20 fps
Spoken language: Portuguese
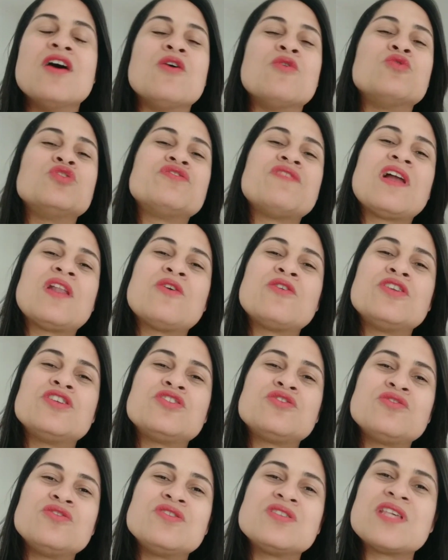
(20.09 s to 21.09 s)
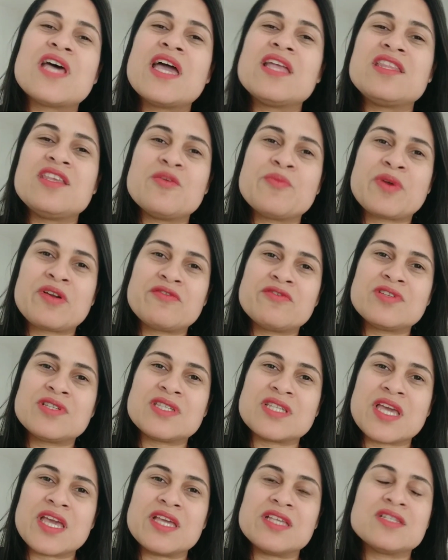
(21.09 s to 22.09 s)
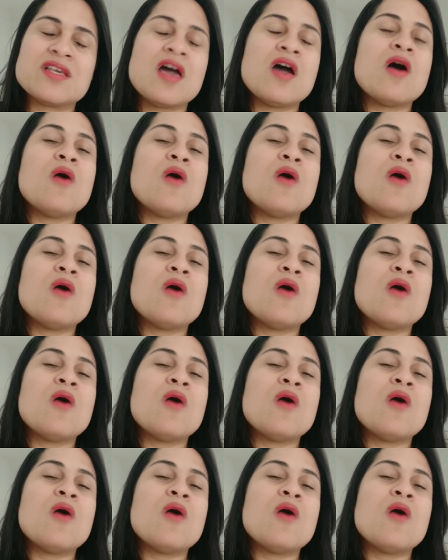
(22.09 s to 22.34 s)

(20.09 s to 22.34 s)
os valores tudo certinho para vocês,